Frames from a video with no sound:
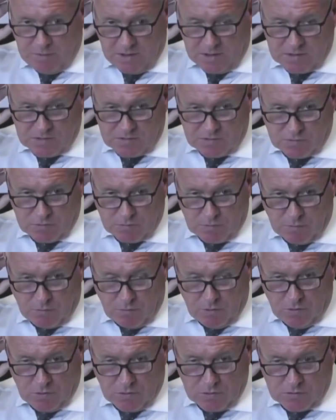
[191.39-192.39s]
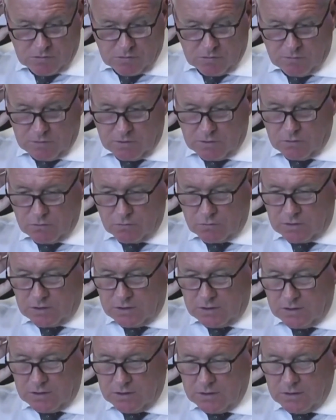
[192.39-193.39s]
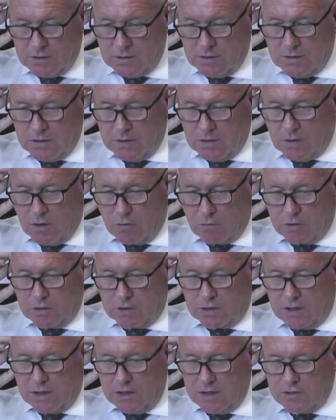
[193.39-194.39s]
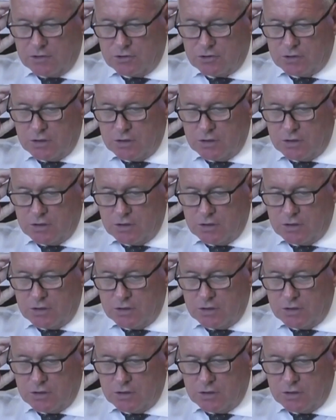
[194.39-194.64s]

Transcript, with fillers: đang cho thấy việc trục lợi một cách lố bịch vào thời kỳ này.